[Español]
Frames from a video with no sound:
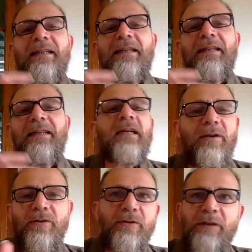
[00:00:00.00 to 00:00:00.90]
estar
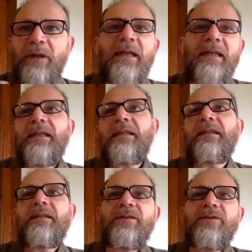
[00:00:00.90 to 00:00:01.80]
abajo
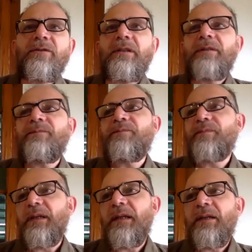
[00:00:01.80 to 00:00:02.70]
saludando a la gente y qué sé
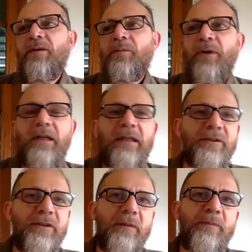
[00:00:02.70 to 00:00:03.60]
yo, que eran como
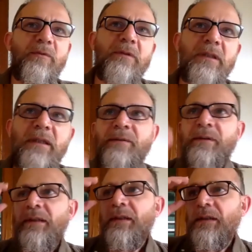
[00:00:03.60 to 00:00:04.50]
relaciones públicas.
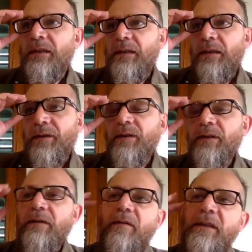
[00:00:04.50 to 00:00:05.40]
Y el viejo
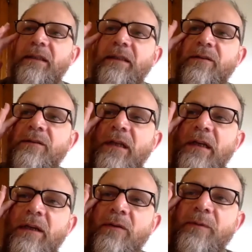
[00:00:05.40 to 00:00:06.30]
estaba bastante
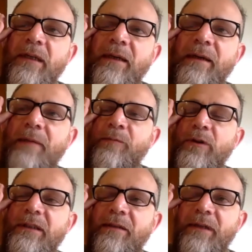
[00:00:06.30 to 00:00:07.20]
consternado porque la, mujer
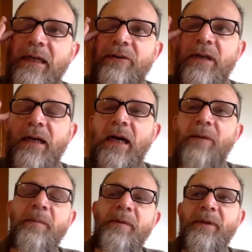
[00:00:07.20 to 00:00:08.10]
se había caído de la cama y
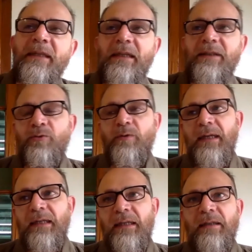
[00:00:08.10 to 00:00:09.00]
me pedía ayuda a
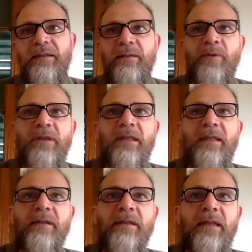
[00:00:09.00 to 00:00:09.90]
él si podía
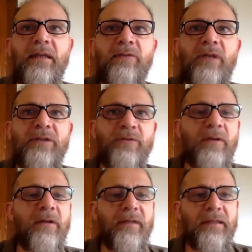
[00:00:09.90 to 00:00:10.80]
levantarlo, ayudarlo a
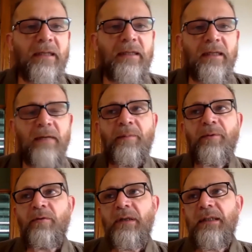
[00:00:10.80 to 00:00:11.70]
levantarla de la cama. Por lo
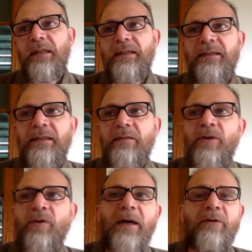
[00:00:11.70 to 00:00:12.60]
cual dije que sí, cuando
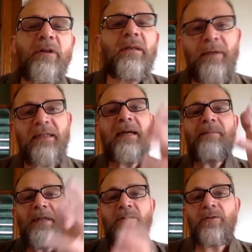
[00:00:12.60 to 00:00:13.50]
bajo al
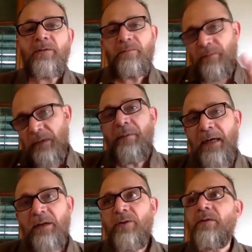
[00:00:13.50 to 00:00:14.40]
departamento de
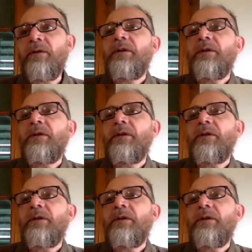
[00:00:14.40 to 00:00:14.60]
abajo,